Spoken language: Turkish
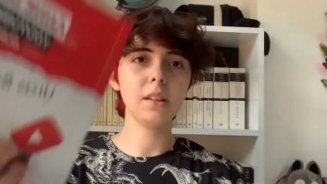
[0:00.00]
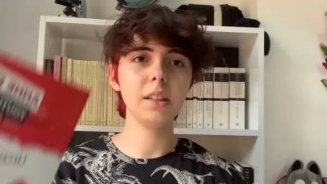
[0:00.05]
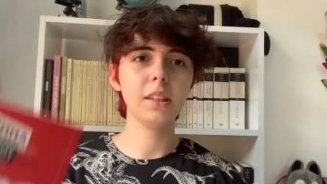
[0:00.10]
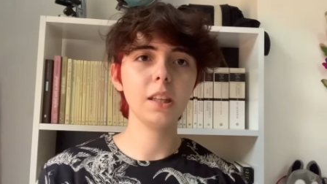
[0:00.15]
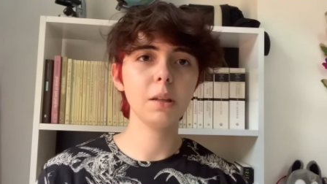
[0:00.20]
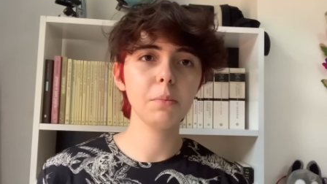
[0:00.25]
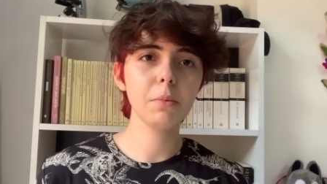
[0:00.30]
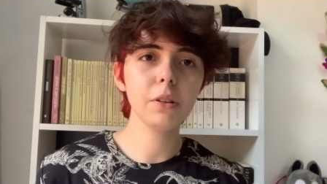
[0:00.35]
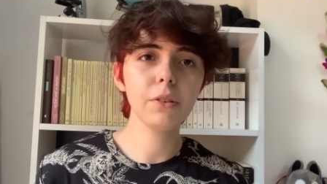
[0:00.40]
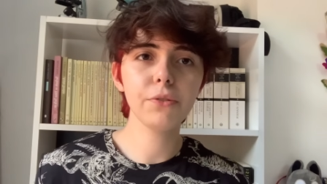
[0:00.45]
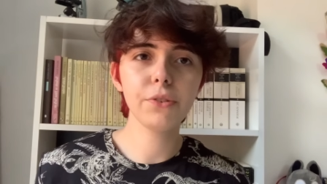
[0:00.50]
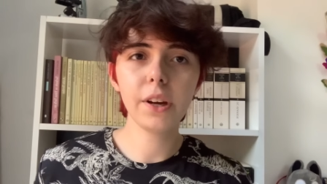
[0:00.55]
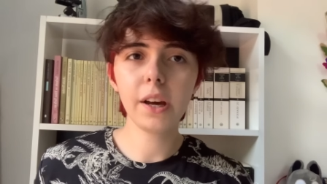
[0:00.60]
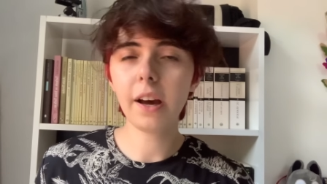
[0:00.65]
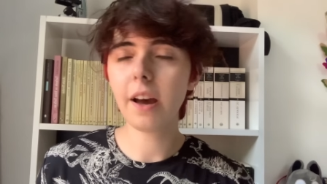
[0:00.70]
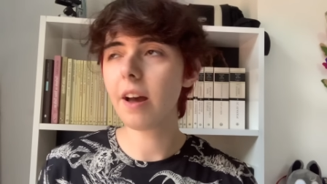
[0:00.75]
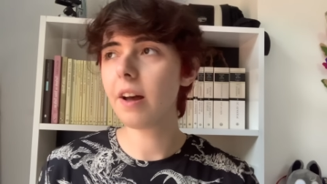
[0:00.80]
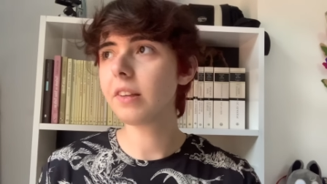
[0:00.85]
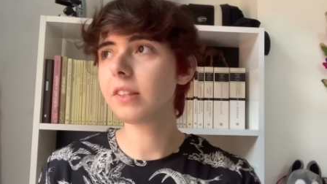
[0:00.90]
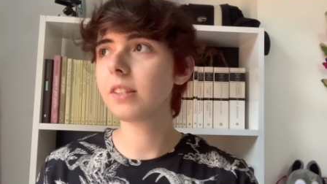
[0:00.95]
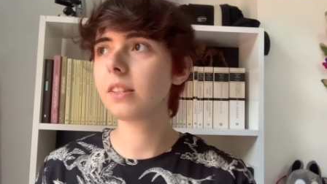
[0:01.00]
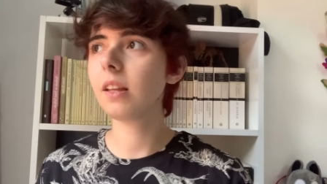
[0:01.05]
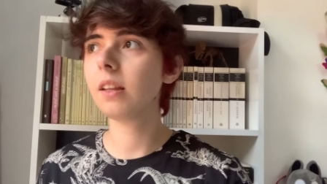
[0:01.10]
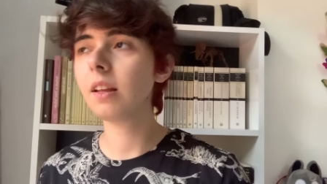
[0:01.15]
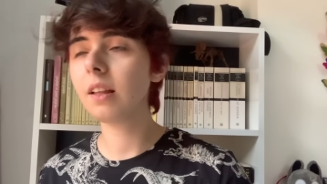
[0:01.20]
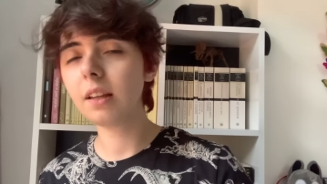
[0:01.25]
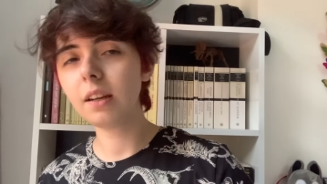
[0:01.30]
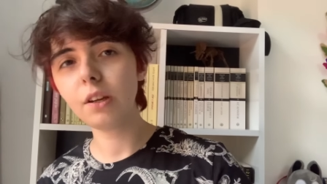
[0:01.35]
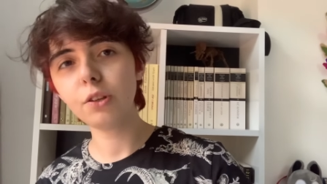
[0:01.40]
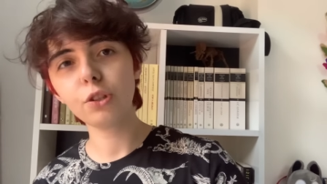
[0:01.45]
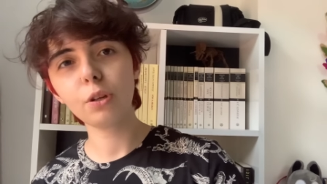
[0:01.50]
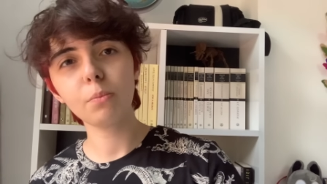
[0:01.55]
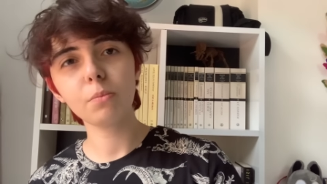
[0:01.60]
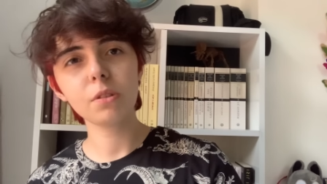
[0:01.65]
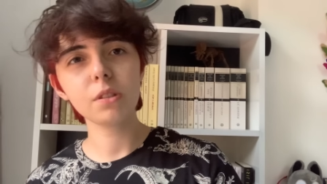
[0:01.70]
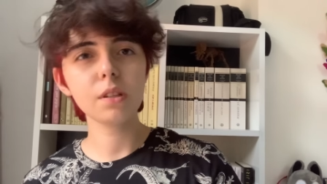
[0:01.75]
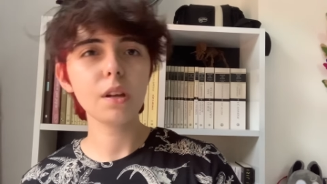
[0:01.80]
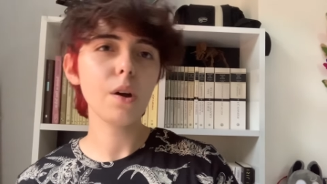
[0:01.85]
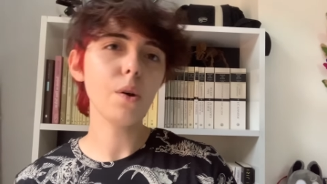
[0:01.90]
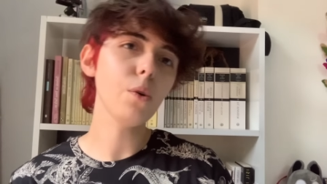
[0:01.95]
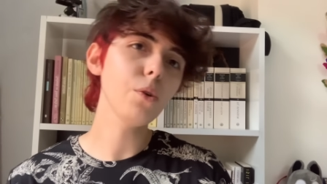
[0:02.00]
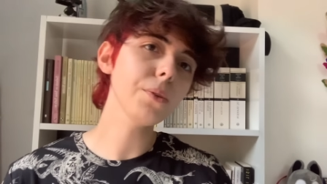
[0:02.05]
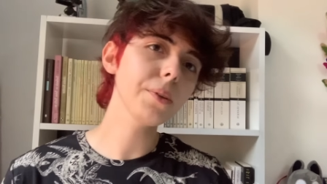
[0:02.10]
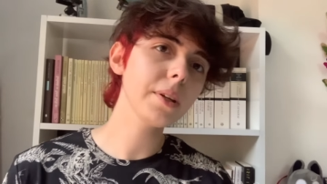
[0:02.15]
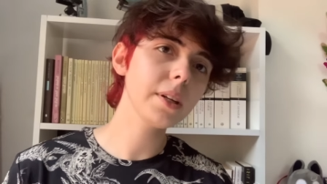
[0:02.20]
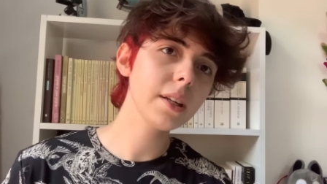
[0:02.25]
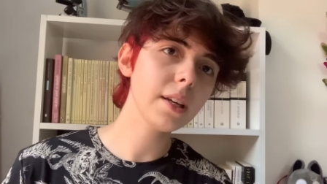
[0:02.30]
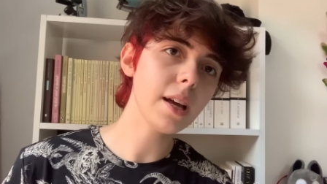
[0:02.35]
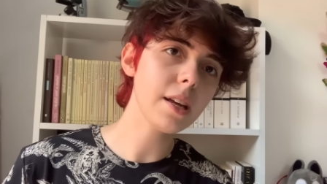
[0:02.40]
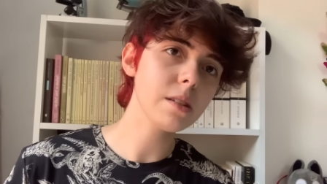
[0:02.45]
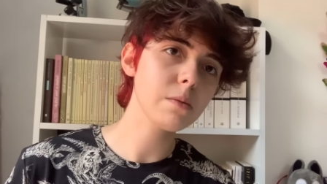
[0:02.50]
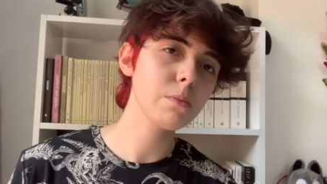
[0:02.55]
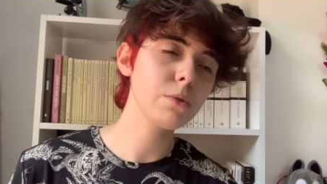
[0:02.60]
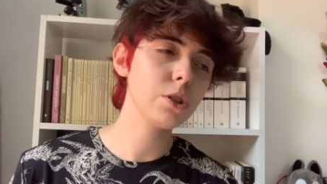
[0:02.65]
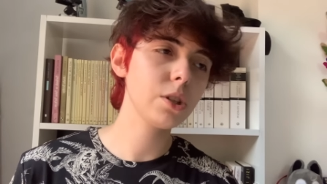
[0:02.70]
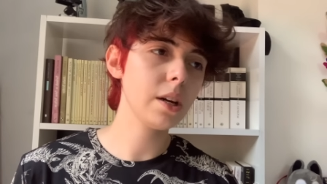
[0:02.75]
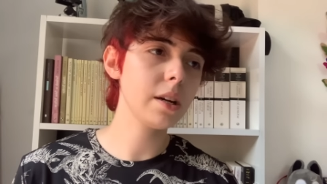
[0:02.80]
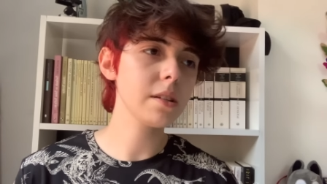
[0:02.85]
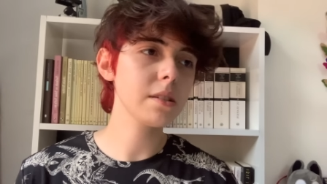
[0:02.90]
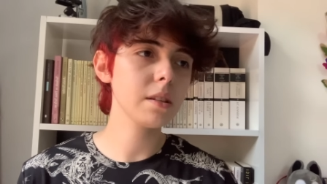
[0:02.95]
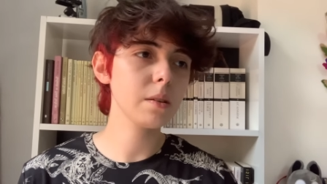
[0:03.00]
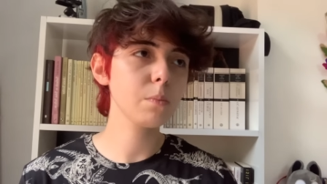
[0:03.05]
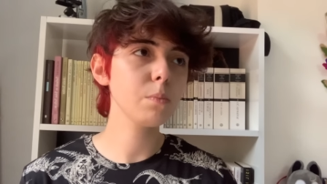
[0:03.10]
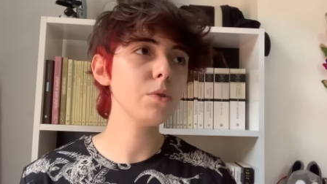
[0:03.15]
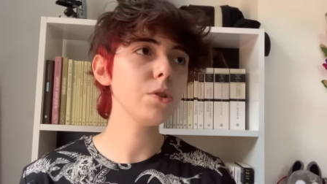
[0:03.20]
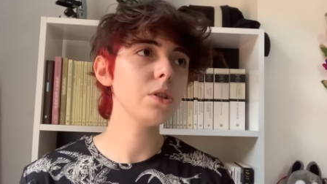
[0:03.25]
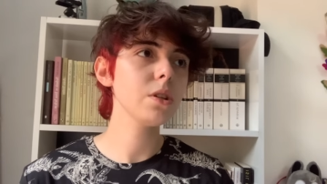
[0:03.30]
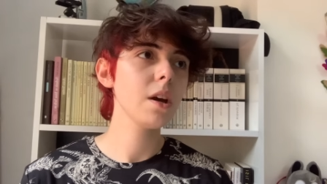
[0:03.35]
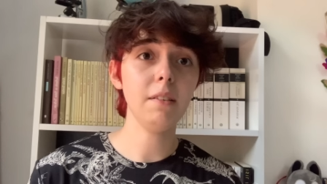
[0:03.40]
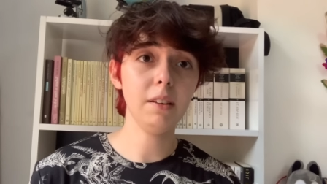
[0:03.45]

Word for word: kitabı ve hayatında neler yaşamışsa onları yazmış, yansıtmış.